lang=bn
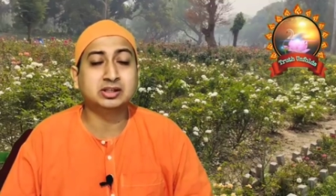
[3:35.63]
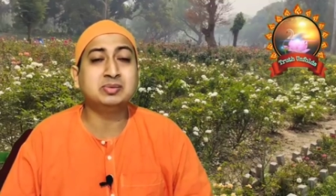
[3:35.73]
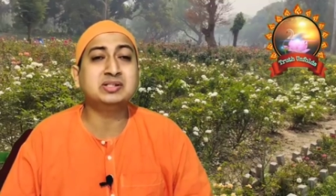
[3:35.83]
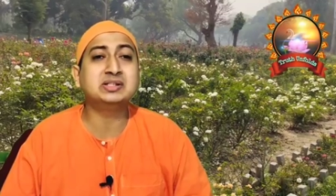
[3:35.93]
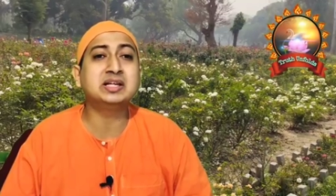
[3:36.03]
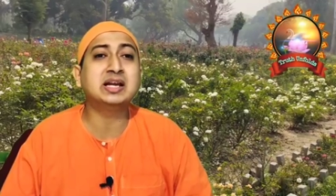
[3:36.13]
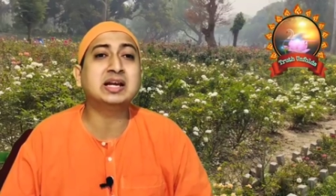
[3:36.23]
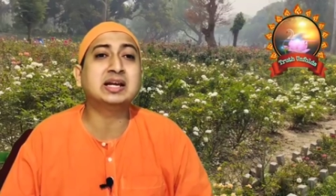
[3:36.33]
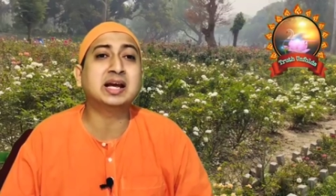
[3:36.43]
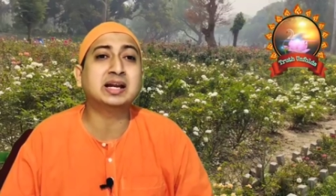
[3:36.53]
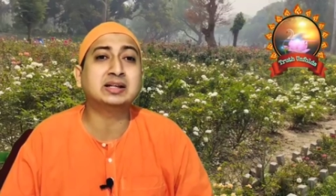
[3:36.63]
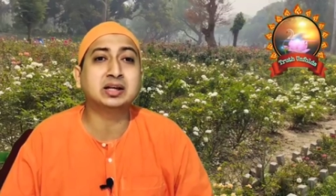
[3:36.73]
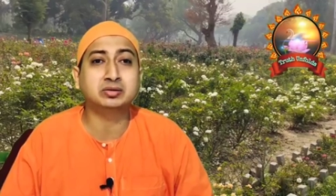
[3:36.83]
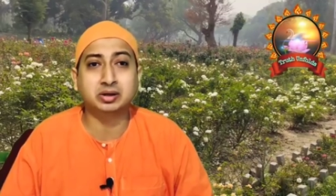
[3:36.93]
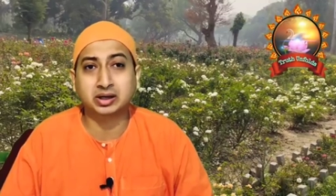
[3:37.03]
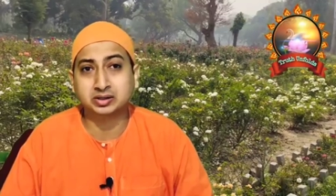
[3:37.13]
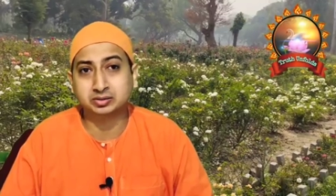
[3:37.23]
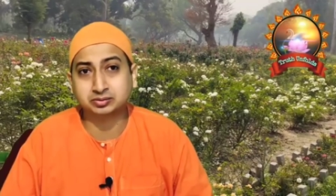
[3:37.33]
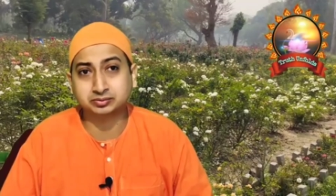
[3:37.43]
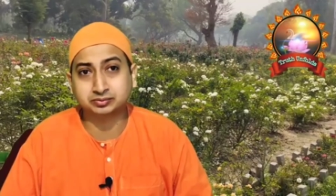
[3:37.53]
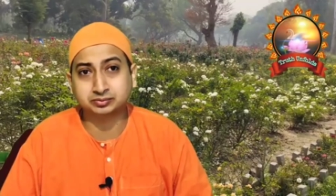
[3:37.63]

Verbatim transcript: টিভি সিরিয়ালের ক্যারেক্টার হয়ে আছো